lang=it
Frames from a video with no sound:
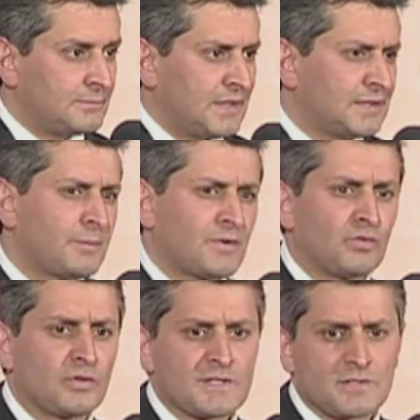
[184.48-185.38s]
tante
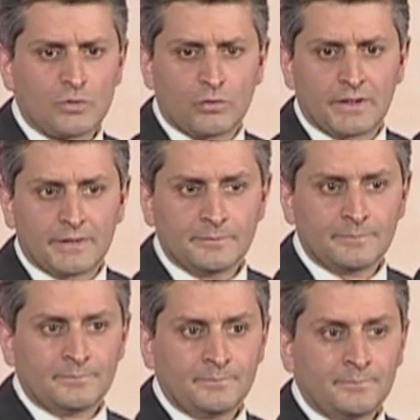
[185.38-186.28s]
persone sole,
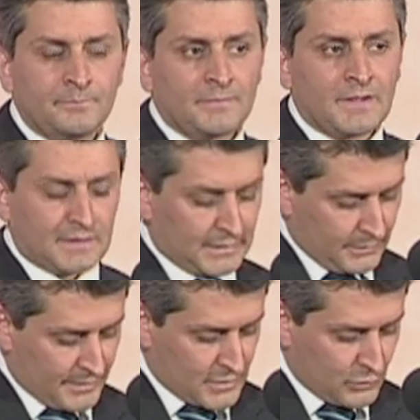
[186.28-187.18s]

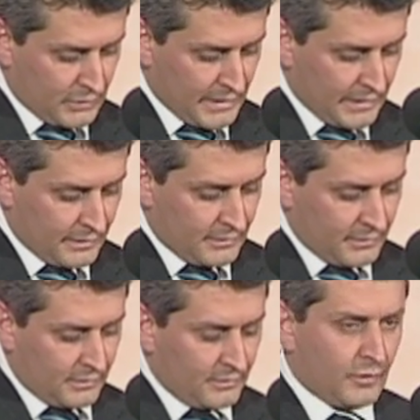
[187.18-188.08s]
tante persone
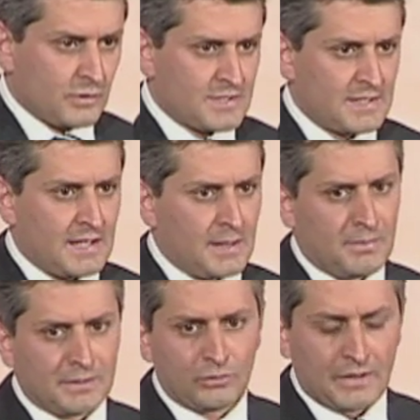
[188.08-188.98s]
forse
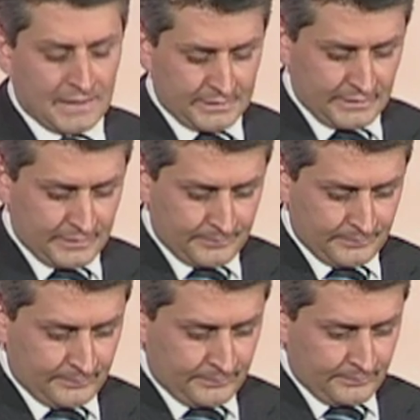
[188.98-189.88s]
abbandonate,
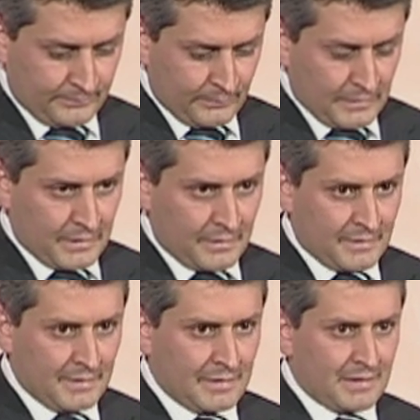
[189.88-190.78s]

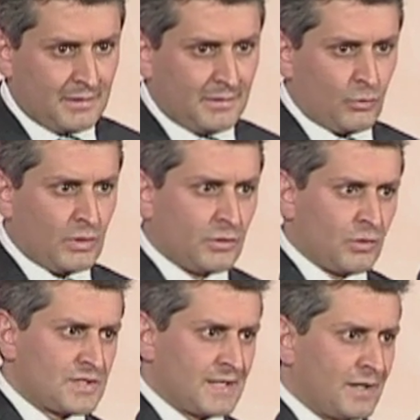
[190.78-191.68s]
eh,
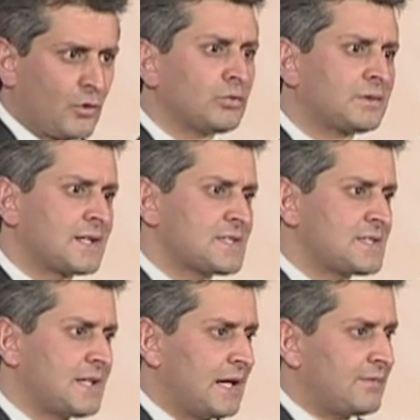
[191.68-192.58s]
qualcosa che
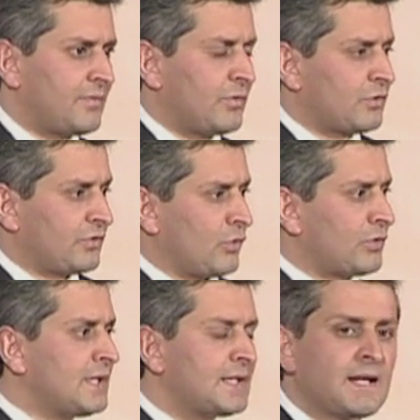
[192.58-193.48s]
contrastava forse
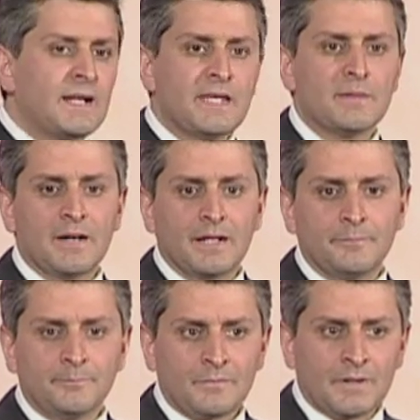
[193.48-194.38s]
con il clima
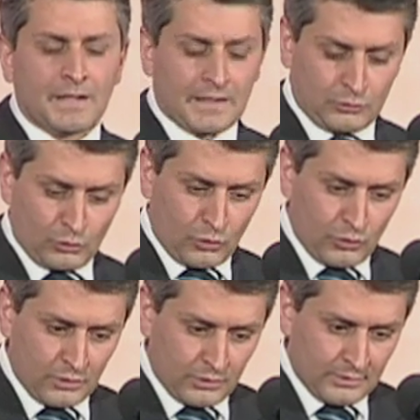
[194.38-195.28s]

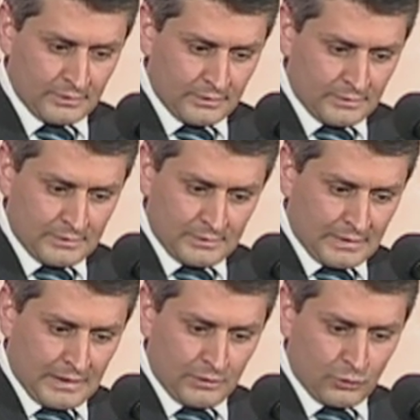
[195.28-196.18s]
attorno
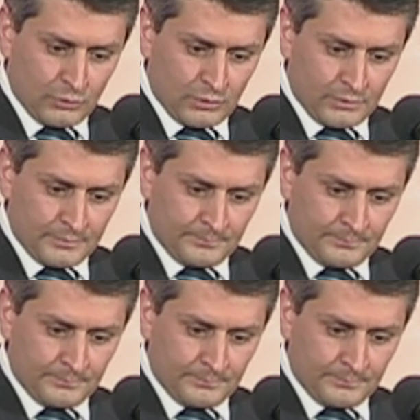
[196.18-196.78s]
a loro.